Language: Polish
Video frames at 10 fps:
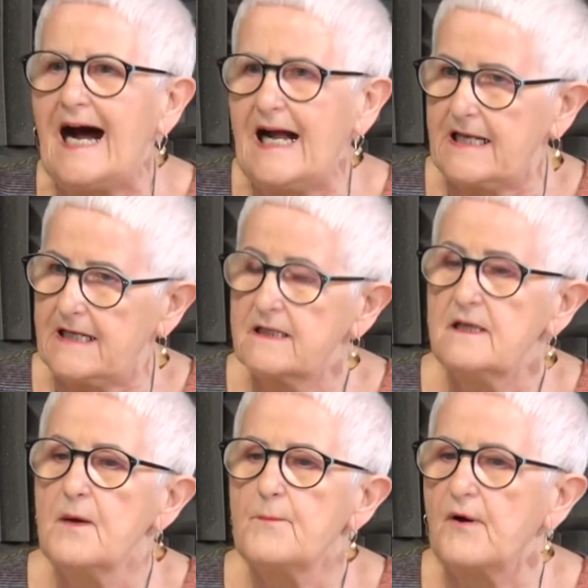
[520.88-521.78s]
Ale
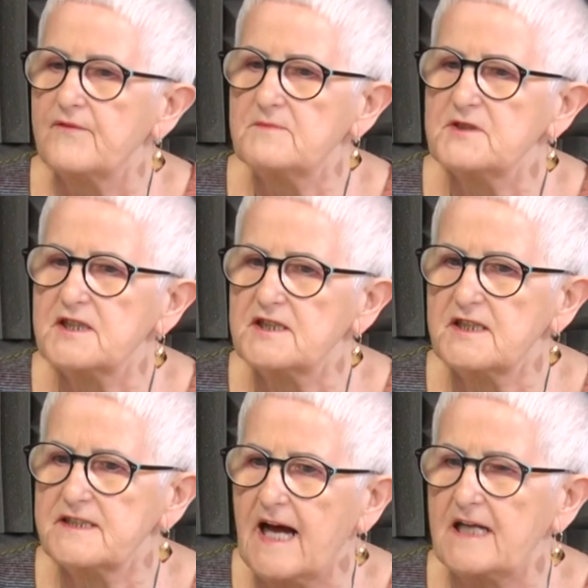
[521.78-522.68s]
powiem
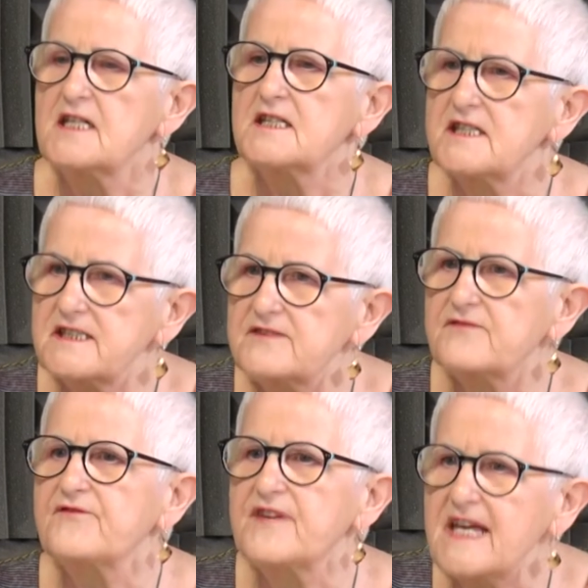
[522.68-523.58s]
szczerze tak, jest
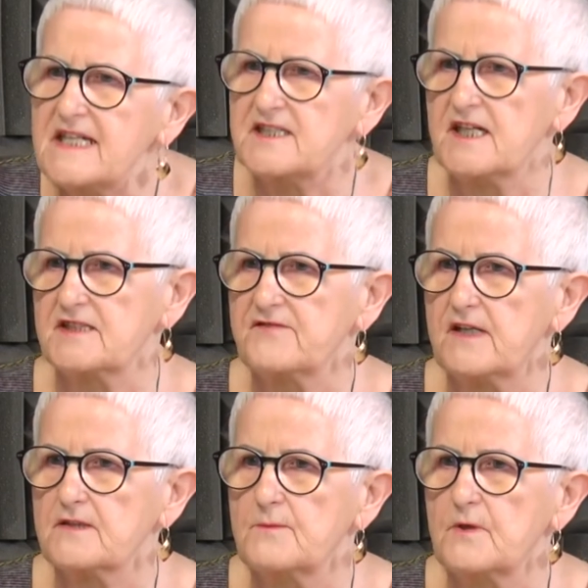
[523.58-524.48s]
większa
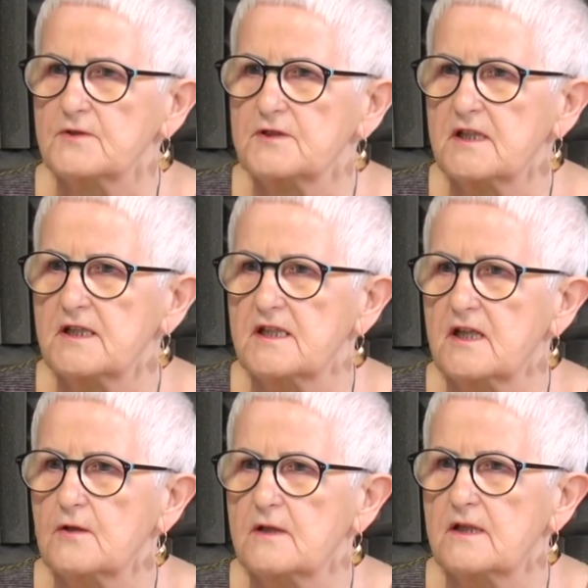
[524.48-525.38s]
świadomość y,
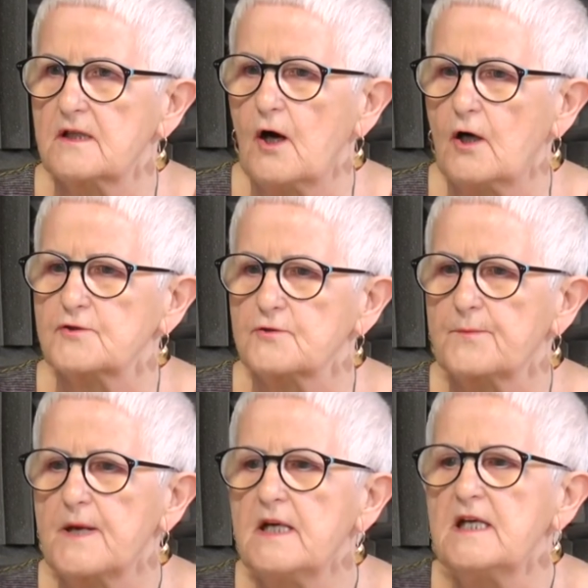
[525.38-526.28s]
y,
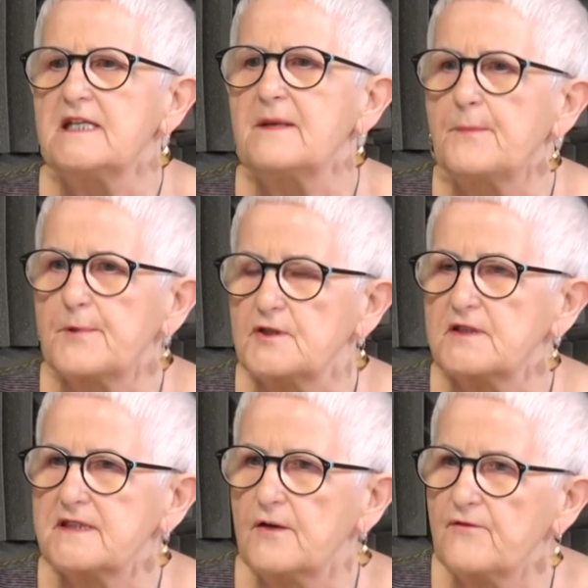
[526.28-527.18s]
osób.
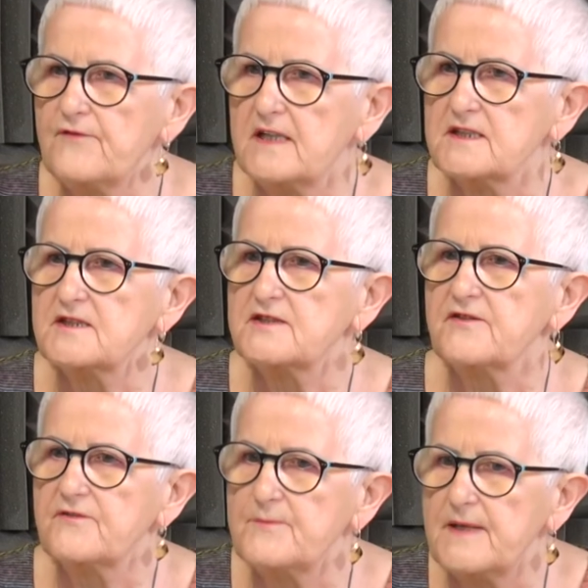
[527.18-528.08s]
Proszę zauważyć,
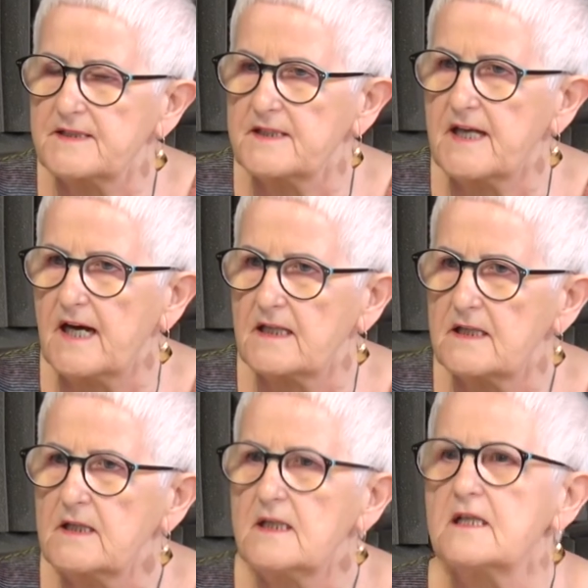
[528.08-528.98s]
że w
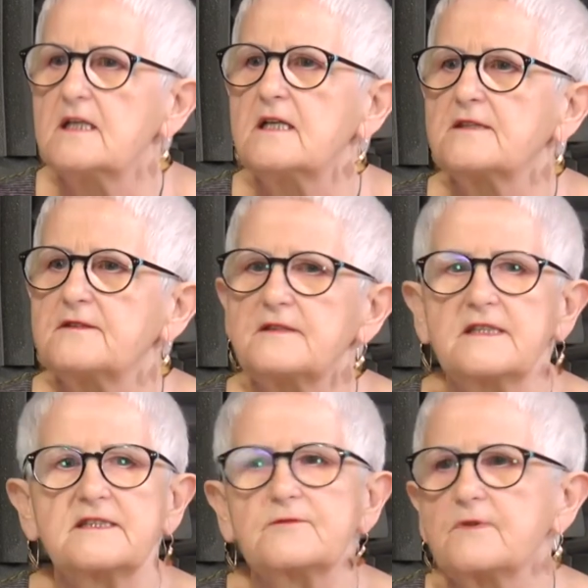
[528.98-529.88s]
mediach e,
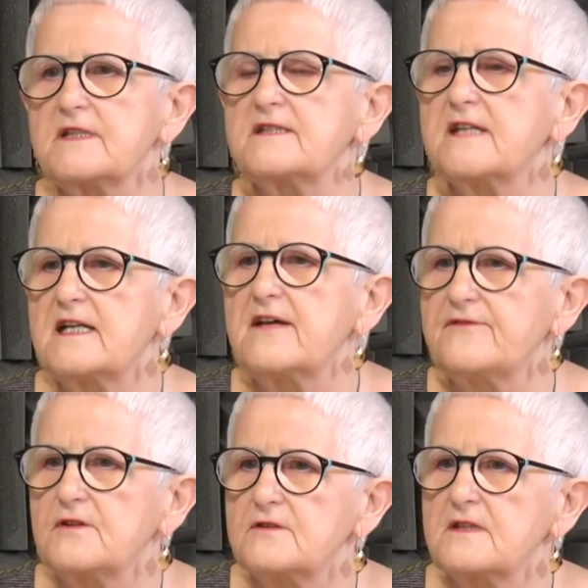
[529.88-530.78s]
ten słynny
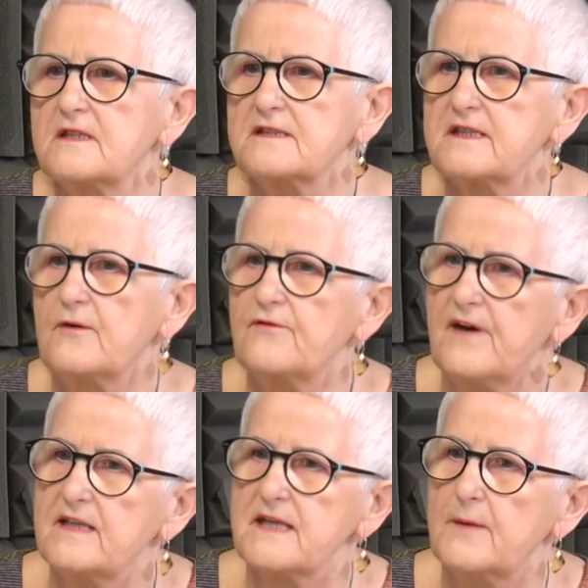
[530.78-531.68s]
telefon e,
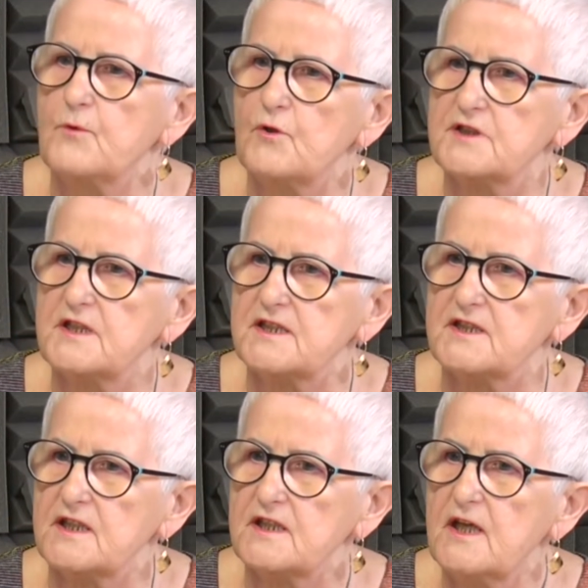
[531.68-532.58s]
zaufania
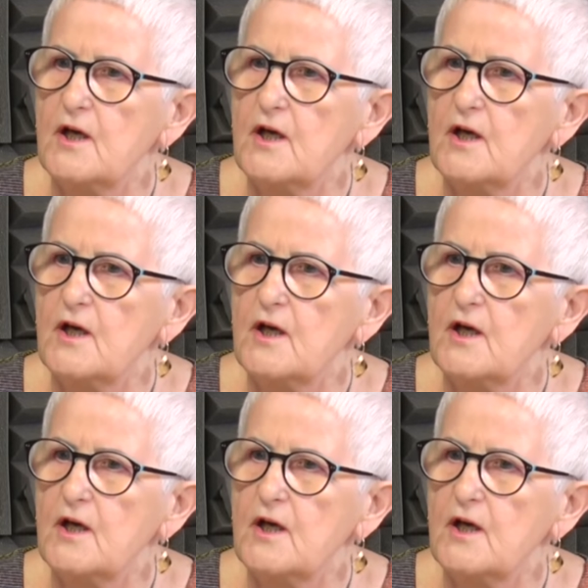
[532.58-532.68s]
młodzieży,